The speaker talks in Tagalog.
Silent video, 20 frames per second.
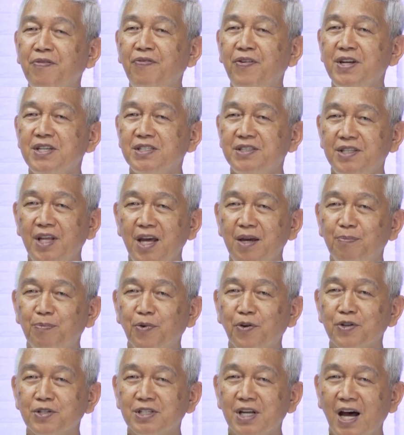Feast Day
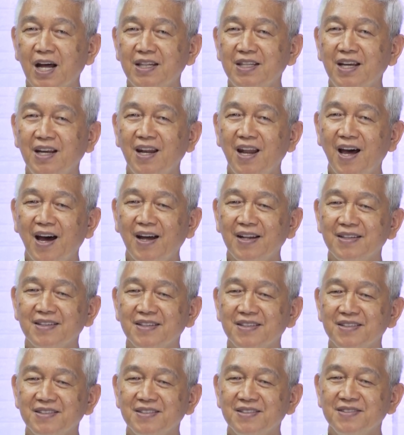po sa ating lahat
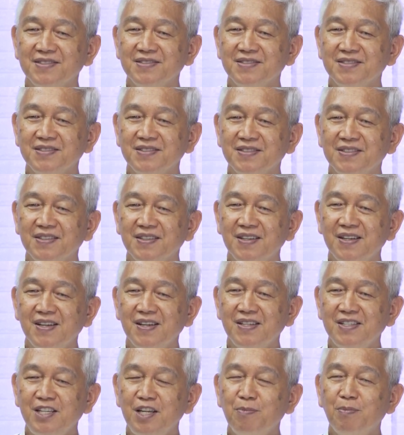
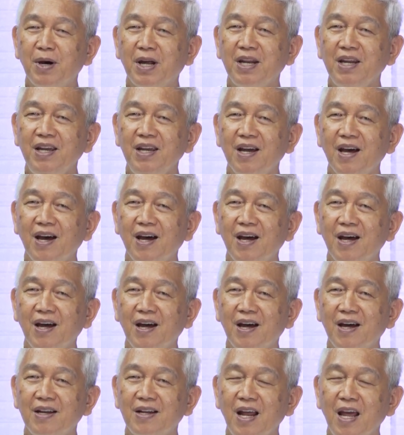si Maria
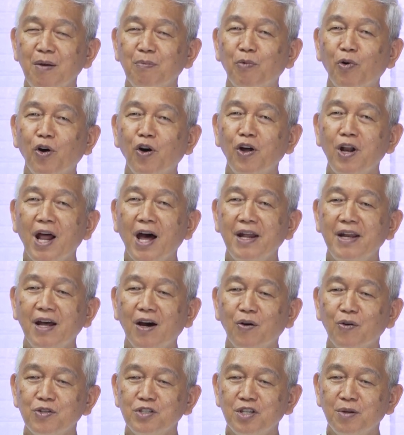na Immaculada
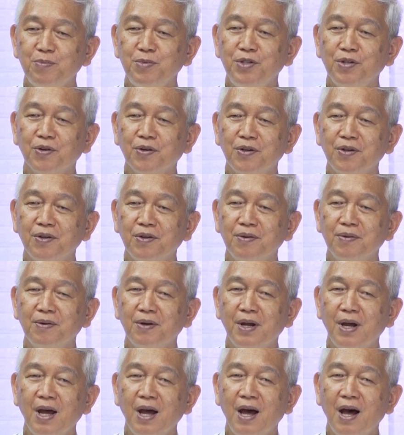Concepcion
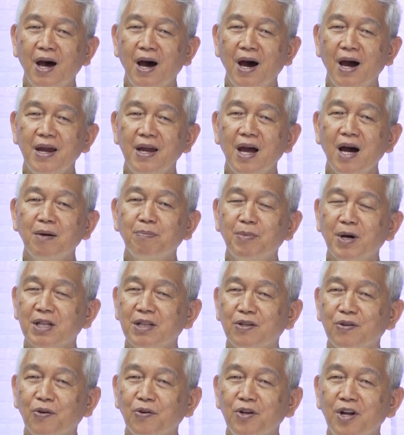ay ang
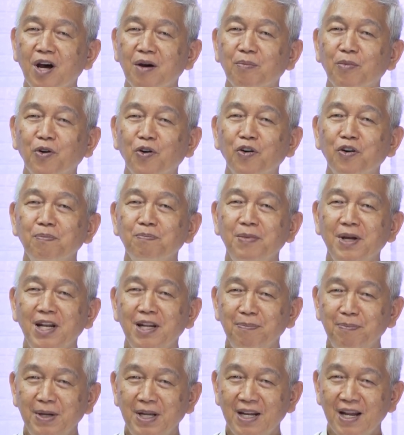patron ng buong
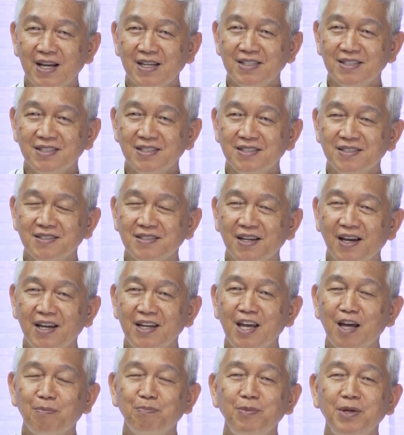Pilipinas.
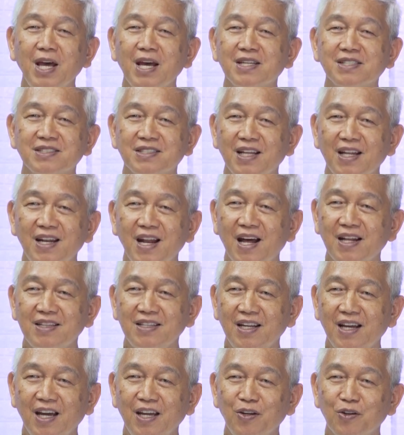Kaya piyesta
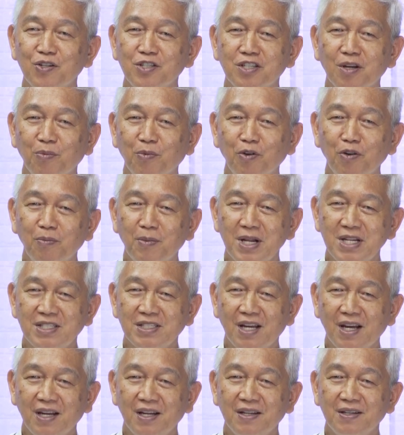natin ngayon sa buong
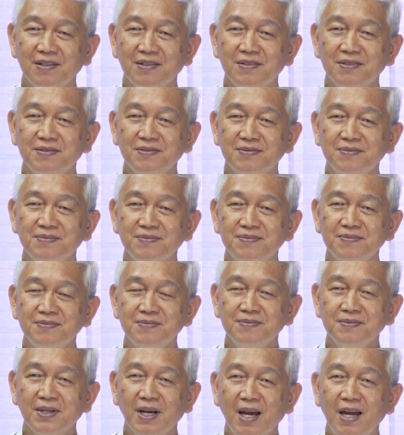bansa.
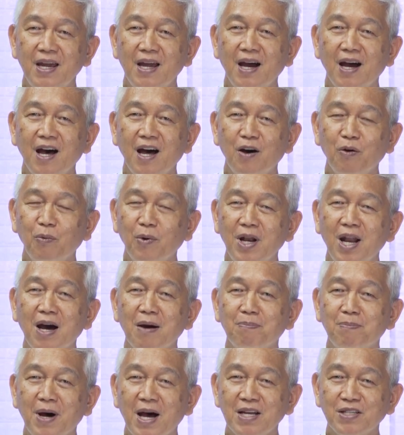Kaya nga
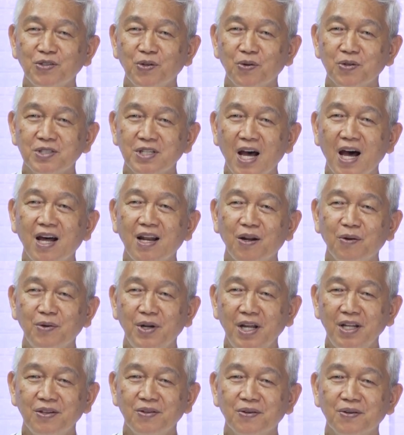walang pasok sa araw
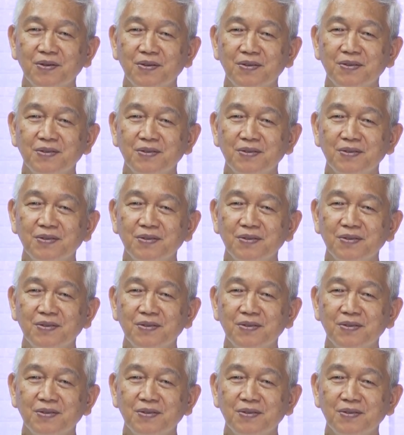na ito.